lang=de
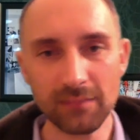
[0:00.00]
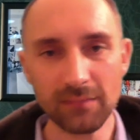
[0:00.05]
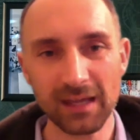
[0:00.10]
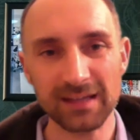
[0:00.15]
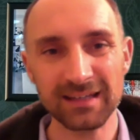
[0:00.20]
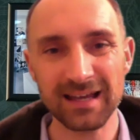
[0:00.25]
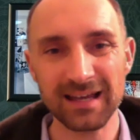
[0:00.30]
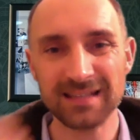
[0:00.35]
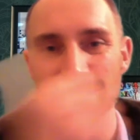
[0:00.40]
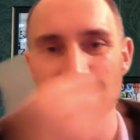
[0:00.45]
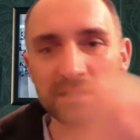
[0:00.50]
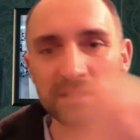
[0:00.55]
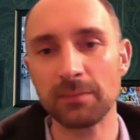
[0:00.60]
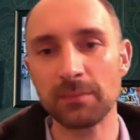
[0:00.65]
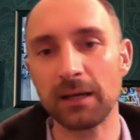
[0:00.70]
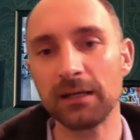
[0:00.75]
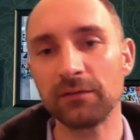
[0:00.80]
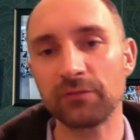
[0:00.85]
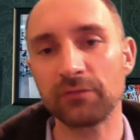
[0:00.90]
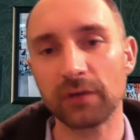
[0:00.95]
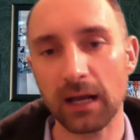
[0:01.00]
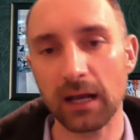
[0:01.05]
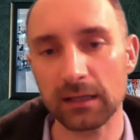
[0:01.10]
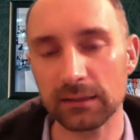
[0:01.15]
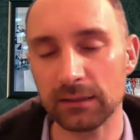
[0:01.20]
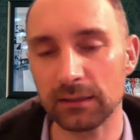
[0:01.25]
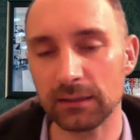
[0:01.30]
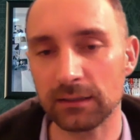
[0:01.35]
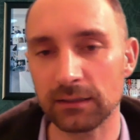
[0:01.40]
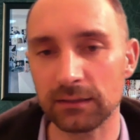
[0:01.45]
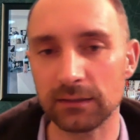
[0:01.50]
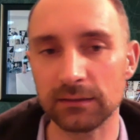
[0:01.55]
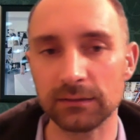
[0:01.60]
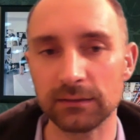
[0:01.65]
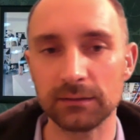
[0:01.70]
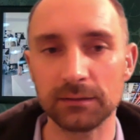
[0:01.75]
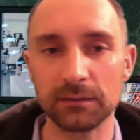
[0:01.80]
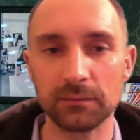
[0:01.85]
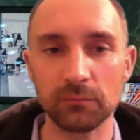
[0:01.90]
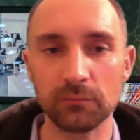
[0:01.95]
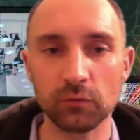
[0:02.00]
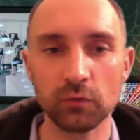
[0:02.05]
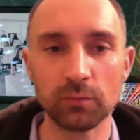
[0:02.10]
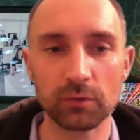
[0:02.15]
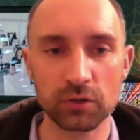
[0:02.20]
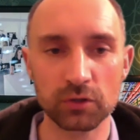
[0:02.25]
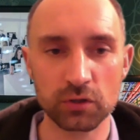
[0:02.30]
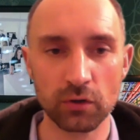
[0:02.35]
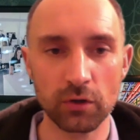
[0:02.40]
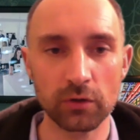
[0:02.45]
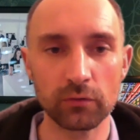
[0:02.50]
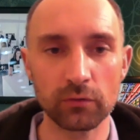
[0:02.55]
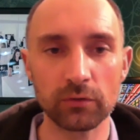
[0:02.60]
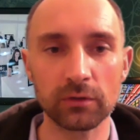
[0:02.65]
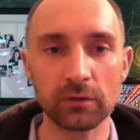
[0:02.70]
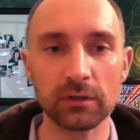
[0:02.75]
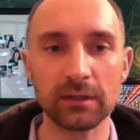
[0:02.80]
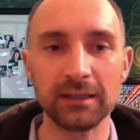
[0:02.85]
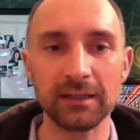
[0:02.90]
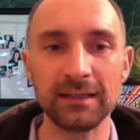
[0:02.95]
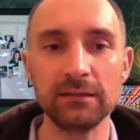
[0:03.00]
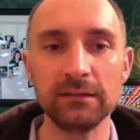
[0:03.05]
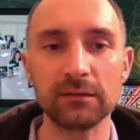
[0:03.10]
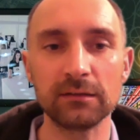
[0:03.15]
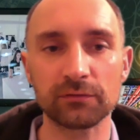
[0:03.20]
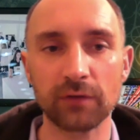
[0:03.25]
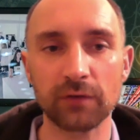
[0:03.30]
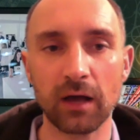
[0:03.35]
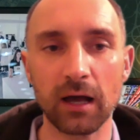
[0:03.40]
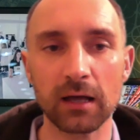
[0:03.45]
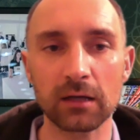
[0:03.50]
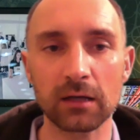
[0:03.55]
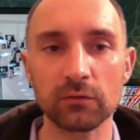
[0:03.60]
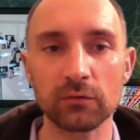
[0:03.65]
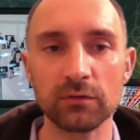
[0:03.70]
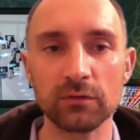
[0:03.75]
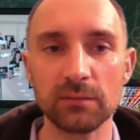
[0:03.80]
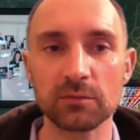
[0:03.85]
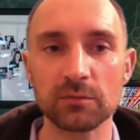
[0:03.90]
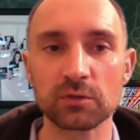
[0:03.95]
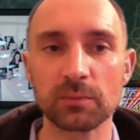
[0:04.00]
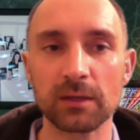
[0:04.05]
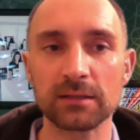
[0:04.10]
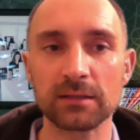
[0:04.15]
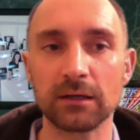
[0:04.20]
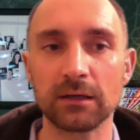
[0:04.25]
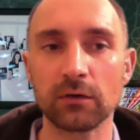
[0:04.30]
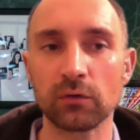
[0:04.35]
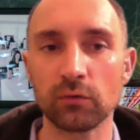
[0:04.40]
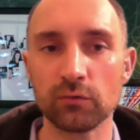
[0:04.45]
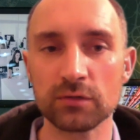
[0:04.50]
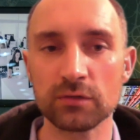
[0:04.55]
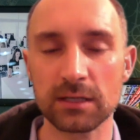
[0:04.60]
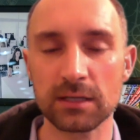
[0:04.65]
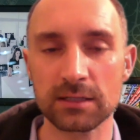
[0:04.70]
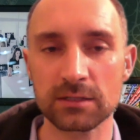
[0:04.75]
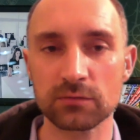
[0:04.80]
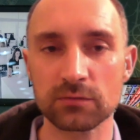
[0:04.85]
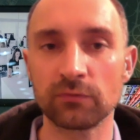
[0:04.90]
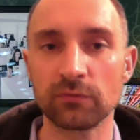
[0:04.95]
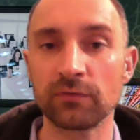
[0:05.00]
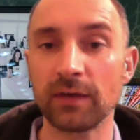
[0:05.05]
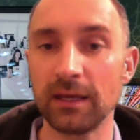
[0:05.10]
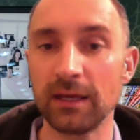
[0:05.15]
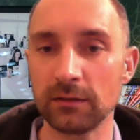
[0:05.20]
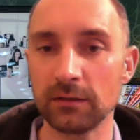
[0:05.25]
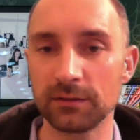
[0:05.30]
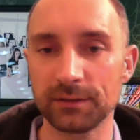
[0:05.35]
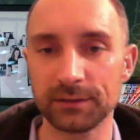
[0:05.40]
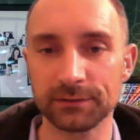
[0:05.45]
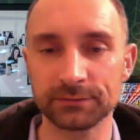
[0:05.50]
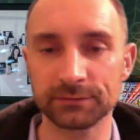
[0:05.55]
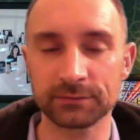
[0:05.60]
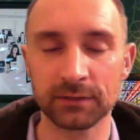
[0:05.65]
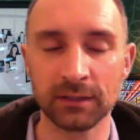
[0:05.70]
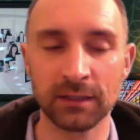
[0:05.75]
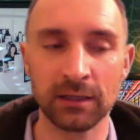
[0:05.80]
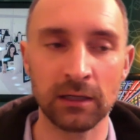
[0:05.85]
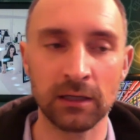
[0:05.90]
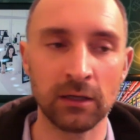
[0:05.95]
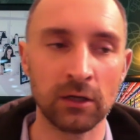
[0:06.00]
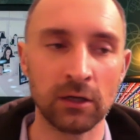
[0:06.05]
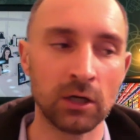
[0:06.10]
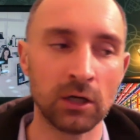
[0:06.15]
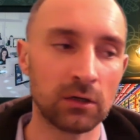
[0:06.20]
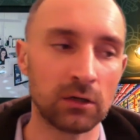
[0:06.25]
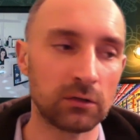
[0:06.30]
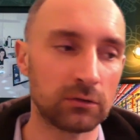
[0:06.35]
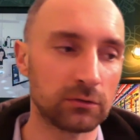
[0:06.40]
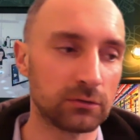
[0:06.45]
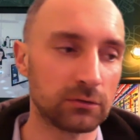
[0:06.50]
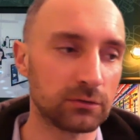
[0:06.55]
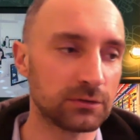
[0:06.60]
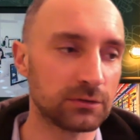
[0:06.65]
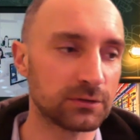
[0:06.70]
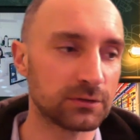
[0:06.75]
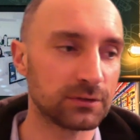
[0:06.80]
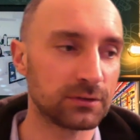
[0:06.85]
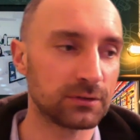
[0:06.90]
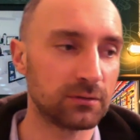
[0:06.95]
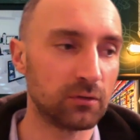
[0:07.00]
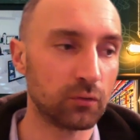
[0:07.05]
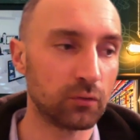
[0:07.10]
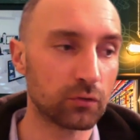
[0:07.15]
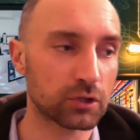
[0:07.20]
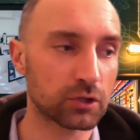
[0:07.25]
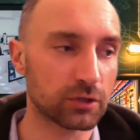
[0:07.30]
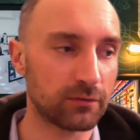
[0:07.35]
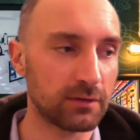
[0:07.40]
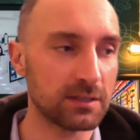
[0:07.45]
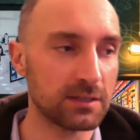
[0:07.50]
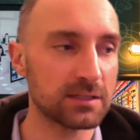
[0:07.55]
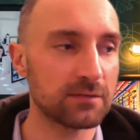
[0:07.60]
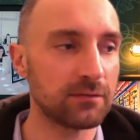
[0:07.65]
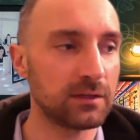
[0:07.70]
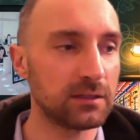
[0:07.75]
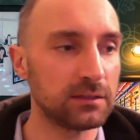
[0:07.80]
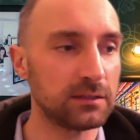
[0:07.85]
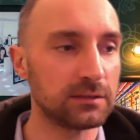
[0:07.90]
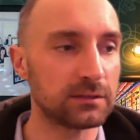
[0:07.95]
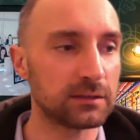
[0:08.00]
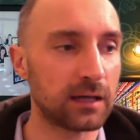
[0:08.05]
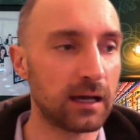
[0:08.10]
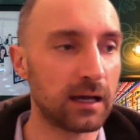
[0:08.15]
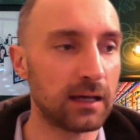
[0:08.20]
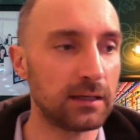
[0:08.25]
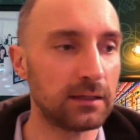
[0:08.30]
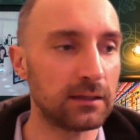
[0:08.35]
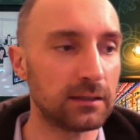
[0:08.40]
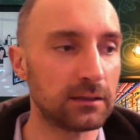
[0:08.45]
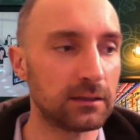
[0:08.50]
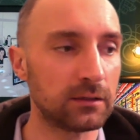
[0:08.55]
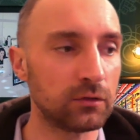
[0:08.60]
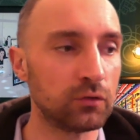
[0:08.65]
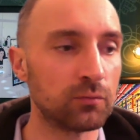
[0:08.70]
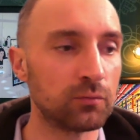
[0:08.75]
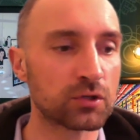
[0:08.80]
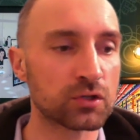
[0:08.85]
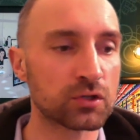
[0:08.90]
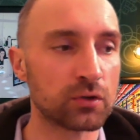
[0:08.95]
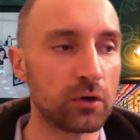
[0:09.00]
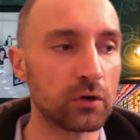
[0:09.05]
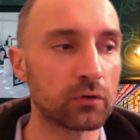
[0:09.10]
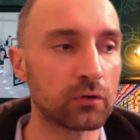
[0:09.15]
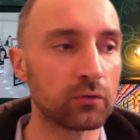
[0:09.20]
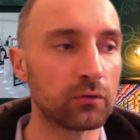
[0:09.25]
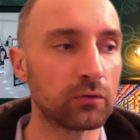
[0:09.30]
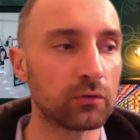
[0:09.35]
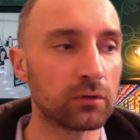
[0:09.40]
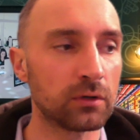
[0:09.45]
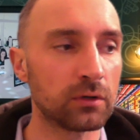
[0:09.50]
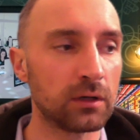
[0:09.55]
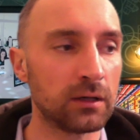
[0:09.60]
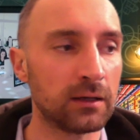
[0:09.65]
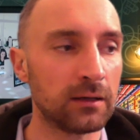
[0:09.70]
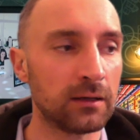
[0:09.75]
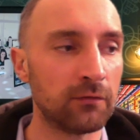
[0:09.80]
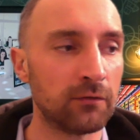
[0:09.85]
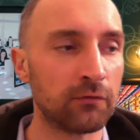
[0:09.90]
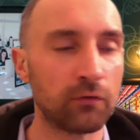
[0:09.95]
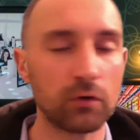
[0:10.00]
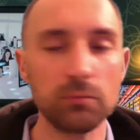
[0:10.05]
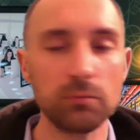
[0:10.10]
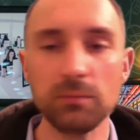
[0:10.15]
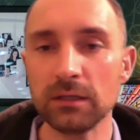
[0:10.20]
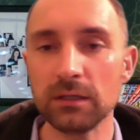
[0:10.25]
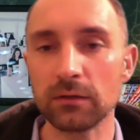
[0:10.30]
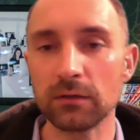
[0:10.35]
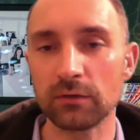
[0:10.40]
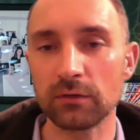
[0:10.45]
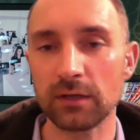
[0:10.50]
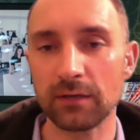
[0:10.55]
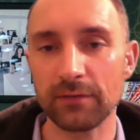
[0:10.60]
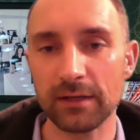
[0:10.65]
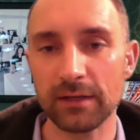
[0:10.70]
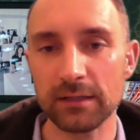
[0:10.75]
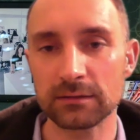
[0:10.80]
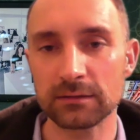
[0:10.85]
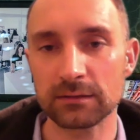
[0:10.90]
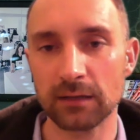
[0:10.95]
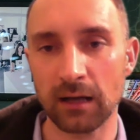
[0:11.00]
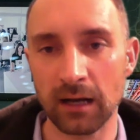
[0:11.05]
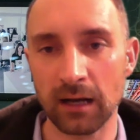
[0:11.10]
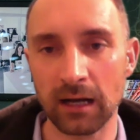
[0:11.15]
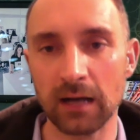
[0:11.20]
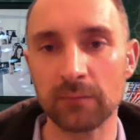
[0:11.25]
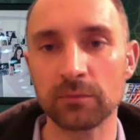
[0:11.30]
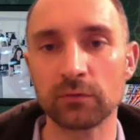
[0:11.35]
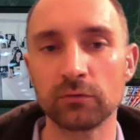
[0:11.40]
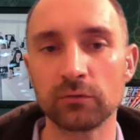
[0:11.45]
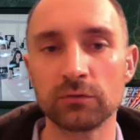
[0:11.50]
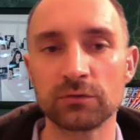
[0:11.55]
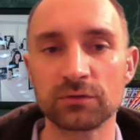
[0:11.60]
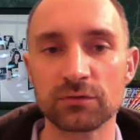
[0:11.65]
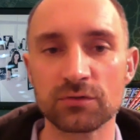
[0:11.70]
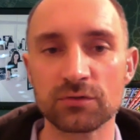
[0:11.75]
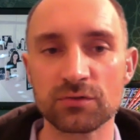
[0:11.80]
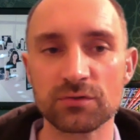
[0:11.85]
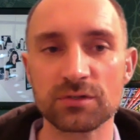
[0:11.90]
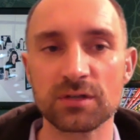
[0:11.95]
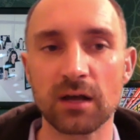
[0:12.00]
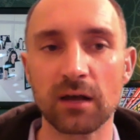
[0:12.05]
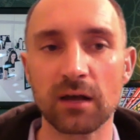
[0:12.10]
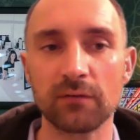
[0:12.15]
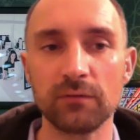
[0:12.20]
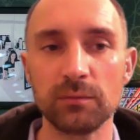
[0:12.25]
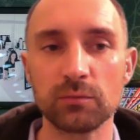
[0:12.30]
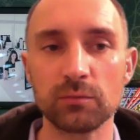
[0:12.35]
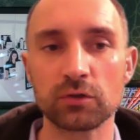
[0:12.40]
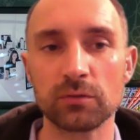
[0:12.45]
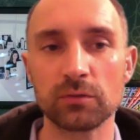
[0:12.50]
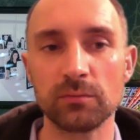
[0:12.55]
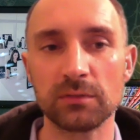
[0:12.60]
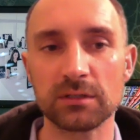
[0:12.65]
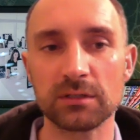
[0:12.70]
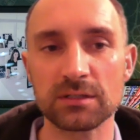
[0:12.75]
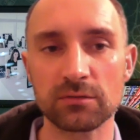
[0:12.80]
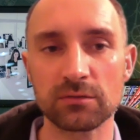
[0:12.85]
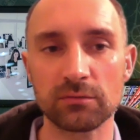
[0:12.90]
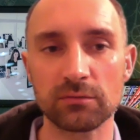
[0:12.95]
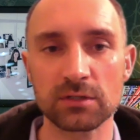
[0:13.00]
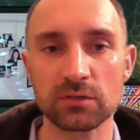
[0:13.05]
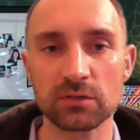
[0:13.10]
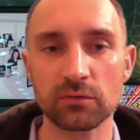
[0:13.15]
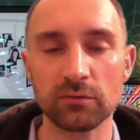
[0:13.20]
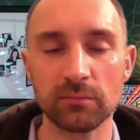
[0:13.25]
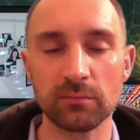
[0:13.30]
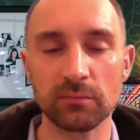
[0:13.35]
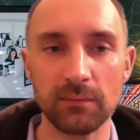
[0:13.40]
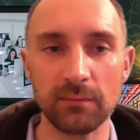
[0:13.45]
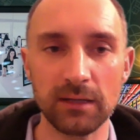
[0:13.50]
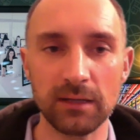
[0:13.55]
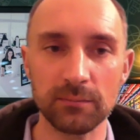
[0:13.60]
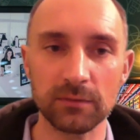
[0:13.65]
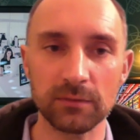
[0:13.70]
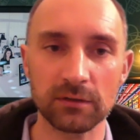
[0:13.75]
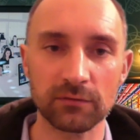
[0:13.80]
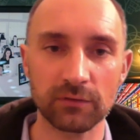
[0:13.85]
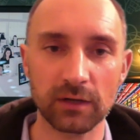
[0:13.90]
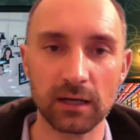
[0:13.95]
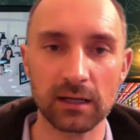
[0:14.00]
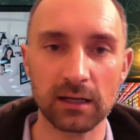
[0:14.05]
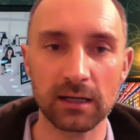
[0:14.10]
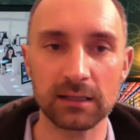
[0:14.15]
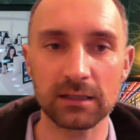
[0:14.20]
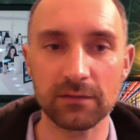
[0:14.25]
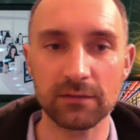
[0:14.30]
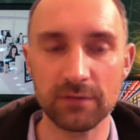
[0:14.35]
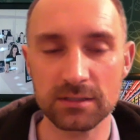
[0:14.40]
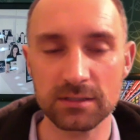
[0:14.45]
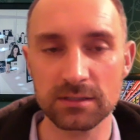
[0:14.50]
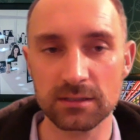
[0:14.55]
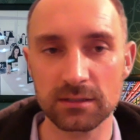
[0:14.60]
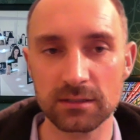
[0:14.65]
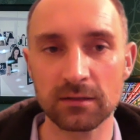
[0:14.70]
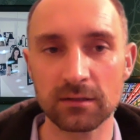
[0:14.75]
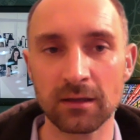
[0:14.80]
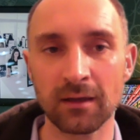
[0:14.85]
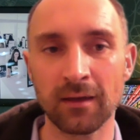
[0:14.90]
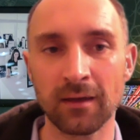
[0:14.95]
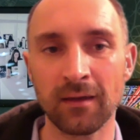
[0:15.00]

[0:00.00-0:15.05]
dass ich meine vergangene äh, Überzeugung hinterfrage und dementsprechend auch loslassen und verändern darf. Und äh, logischerweise, wenn ich eine Überzeugung von mir und der Welt habe und sozusagen wie bestimmte Situationen in meinem Leben in der Vergangenheit gewesen sind,